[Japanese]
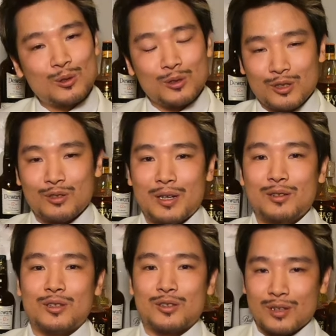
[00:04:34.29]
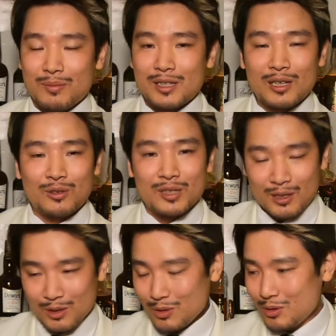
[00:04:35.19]
香っていうのもあるんですよねまあサンドリーさん
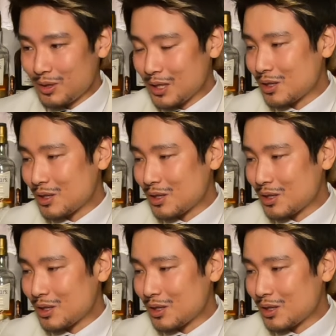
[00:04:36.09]
所有で